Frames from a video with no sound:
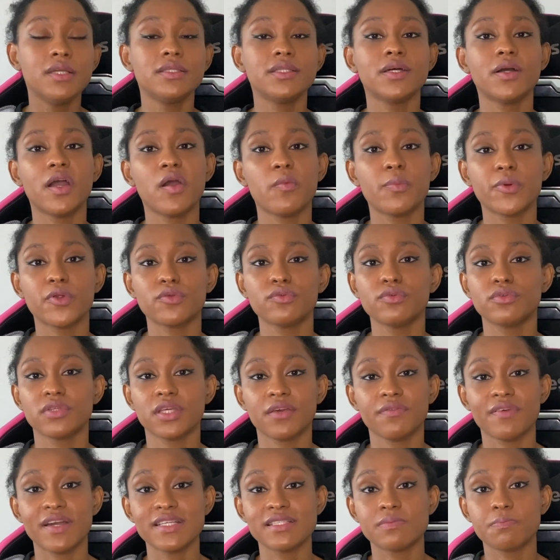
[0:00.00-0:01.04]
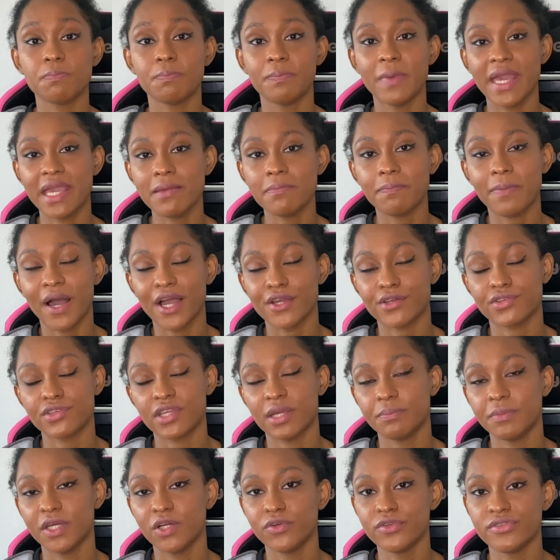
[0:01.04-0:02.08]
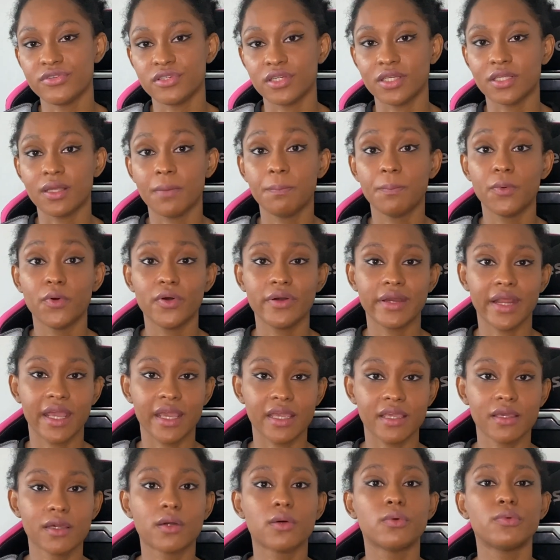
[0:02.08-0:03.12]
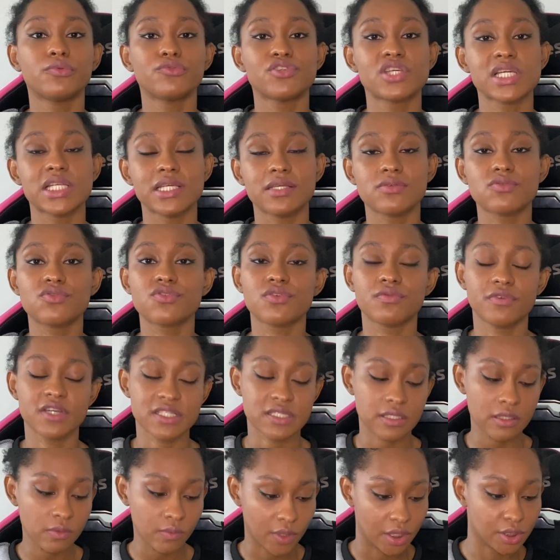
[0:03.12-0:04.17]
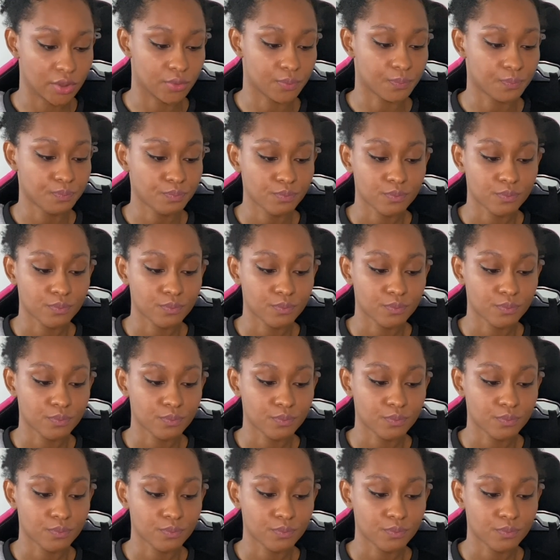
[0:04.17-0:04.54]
Não é um produto que faz bem parte da minha rotina, porém eu utilizo de vez em quando.